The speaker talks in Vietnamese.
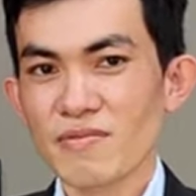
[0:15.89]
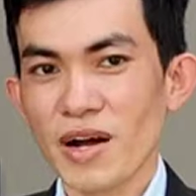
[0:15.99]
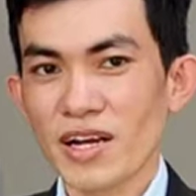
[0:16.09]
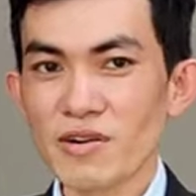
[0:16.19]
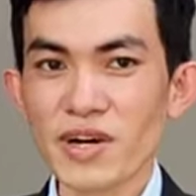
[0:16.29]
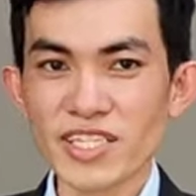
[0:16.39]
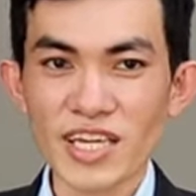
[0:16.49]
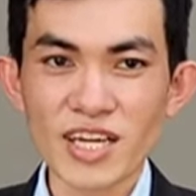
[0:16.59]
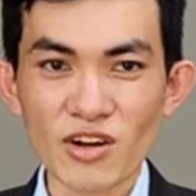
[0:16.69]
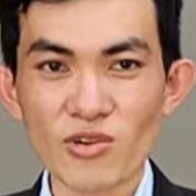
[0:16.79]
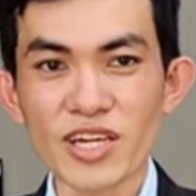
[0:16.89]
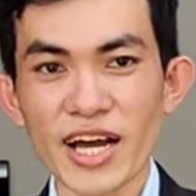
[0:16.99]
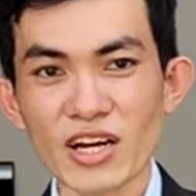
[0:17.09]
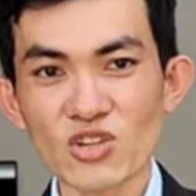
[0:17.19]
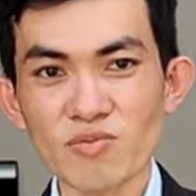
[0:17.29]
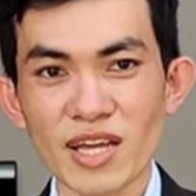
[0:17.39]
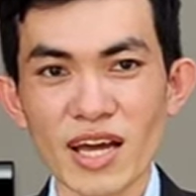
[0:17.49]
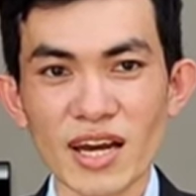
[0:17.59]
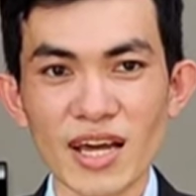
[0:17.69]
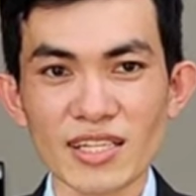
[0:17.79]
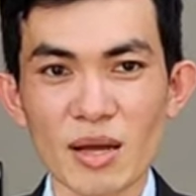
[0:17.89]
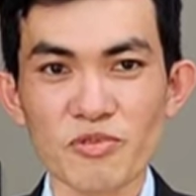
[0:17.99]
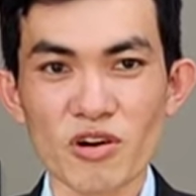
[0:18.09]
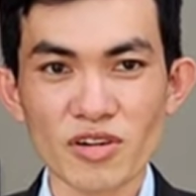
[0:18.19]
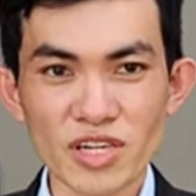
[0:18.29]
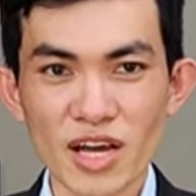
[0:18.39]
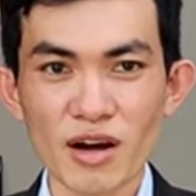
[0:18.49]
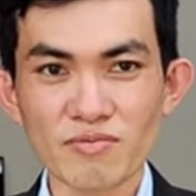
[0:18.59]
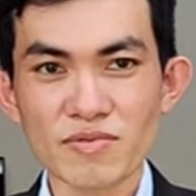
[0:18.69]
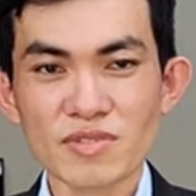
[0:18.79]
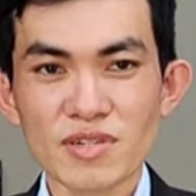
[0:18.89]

Và đơn vị xây dựng của dự án của chúng ta là tập đoàn Ricom.